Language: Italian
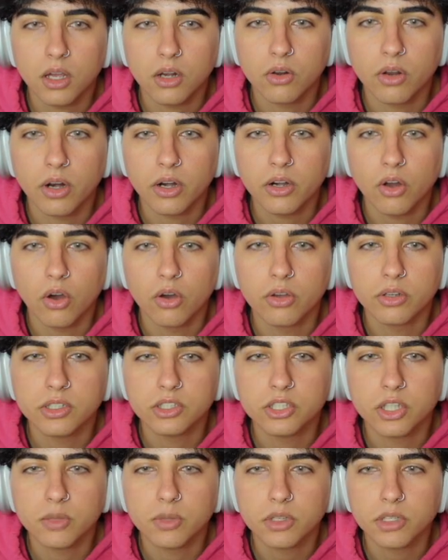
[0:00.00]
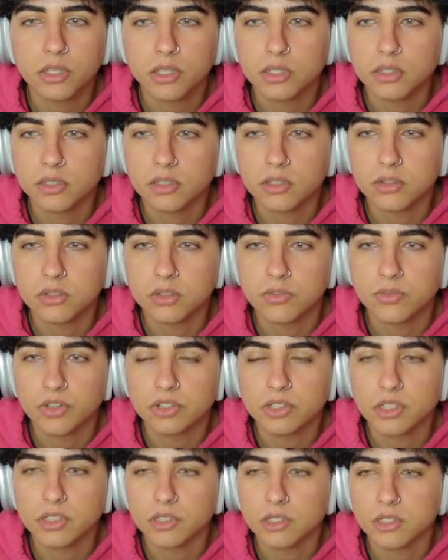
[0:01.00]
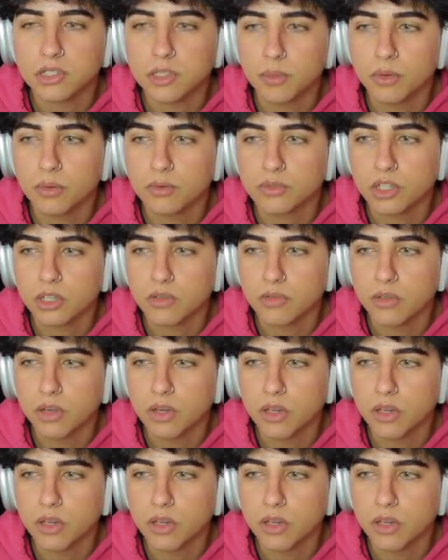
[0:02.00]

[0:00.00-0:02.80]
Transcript: Allora no diciamo che forse sì siamo in un server